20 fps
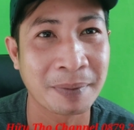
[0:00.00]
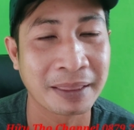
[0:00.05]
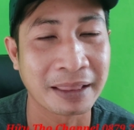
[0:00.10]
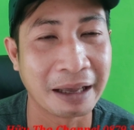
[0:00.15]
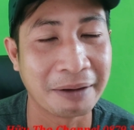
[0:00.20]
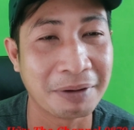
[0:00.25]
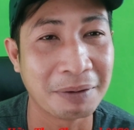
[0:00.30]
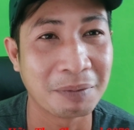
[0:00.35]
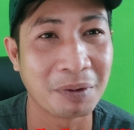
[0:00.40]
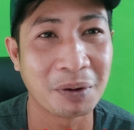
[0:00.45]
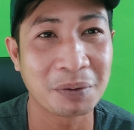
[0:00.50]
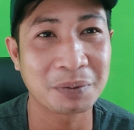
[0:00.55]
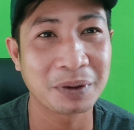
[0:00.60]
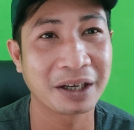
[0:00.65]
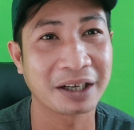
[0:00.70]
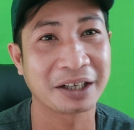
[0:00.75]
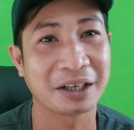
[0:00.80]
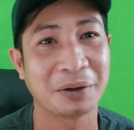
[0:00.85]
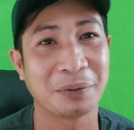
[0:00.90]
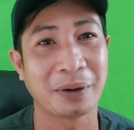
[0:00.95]
để mai mốt
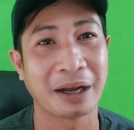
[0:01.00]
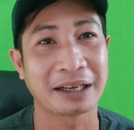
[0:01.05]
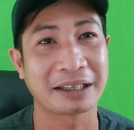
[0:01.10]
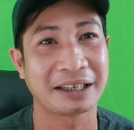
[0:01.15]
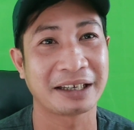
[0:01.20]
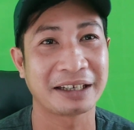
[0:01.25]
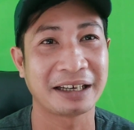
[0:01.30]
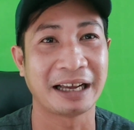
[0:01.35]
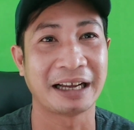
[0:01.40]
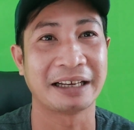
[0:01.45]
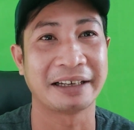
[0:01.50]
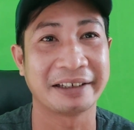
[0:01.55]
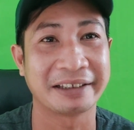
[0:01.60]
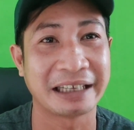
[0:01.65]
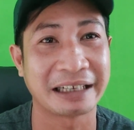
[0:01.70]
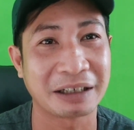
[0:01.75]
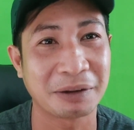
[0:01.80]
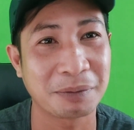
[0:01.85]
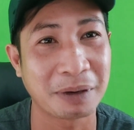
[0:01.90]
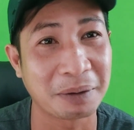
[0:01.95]
cơ quan chức năng người
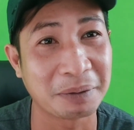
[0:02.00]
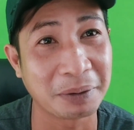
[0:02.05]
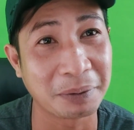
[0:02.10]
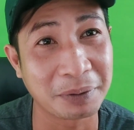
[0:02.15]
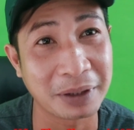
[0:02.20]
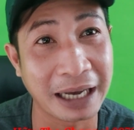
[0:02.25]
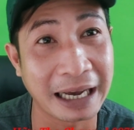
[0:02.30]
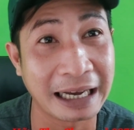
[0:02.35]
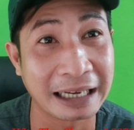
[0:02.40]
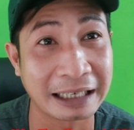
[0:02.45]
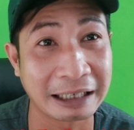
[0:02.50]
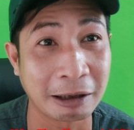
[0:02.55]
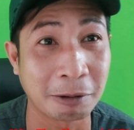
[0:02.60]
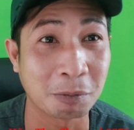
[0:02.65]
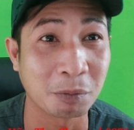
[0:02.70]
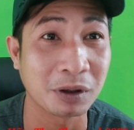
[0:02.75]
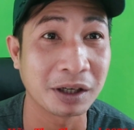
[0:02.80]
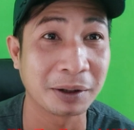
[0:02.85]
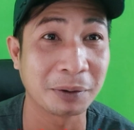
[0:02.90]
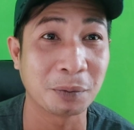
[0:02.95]
ta có vào điều tra hay
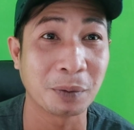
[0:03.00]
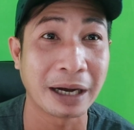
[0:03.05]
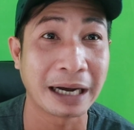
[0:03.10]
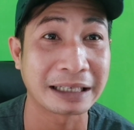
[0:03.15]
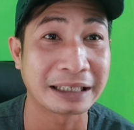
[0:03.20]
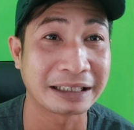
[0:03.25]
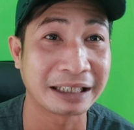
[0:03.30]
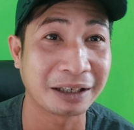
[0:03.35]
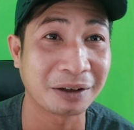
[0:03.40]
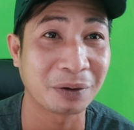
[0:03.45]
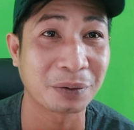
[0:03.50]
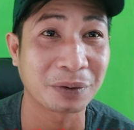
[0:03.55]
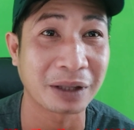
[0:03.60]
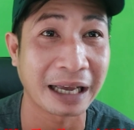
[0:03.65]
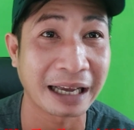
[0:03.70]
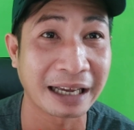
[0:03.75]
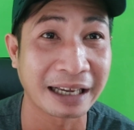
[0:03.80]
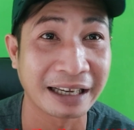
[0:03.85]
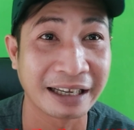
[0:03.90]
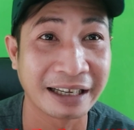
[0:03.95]
không có liên quan gì tới cô
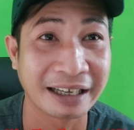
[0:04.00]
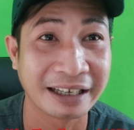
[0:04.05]
ta.